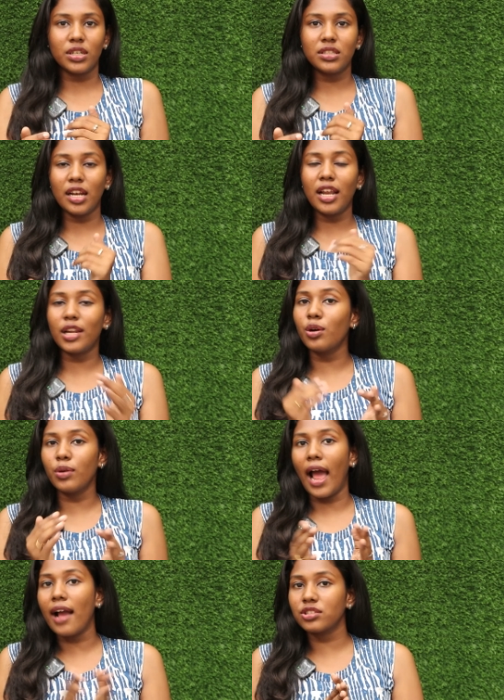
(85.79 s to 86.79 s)
ஒரு த்ரில்லரோ
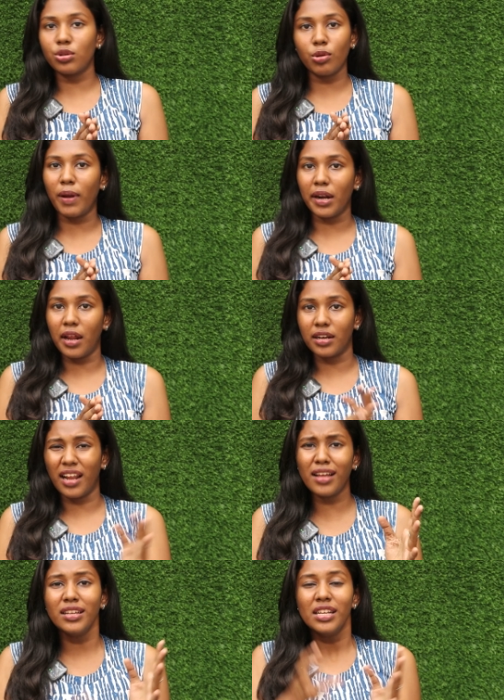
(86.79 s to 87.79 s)
ஒரு ஆக்ஷனோ
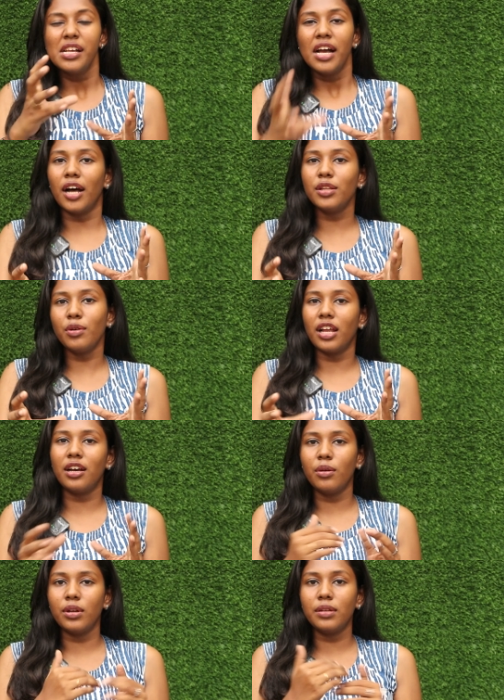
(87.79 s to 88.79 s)
பண்றாங்கன்னா அது ஒரு
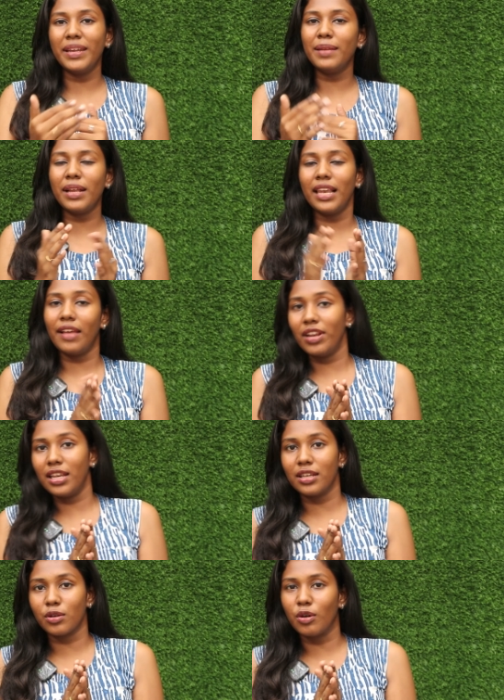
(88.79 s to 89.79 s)
ஒரு மினிமம்
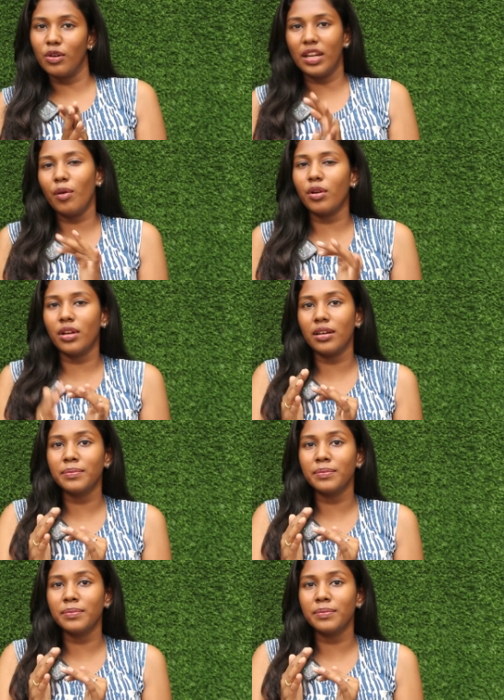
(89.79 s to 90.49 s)
லெவல்ல இருக்கும் இல்லை ஒரு